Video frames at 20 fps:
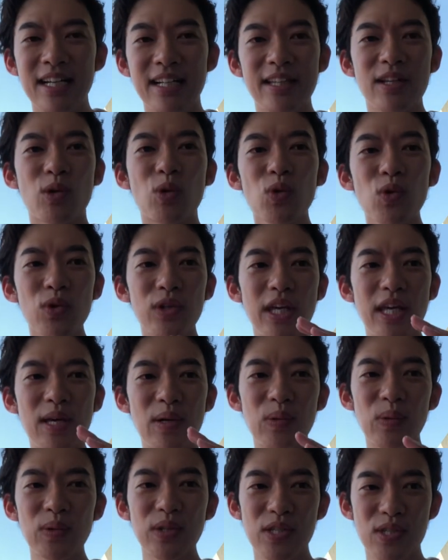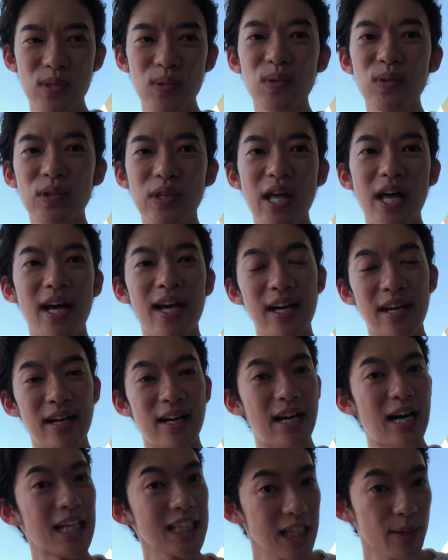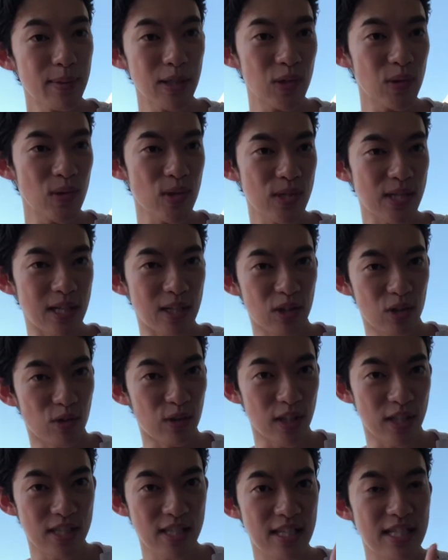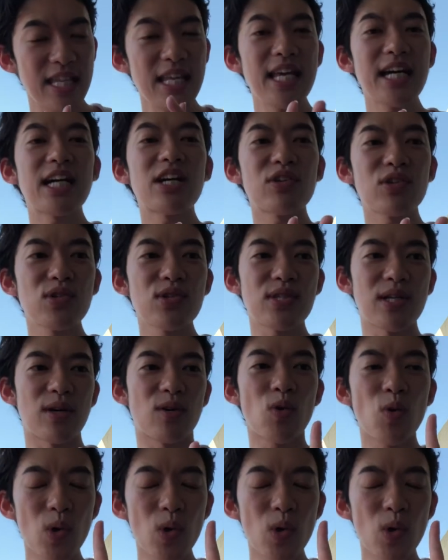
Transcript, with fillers: で、この傾向ってすごくて、頭の良さとかですね性格の良さ、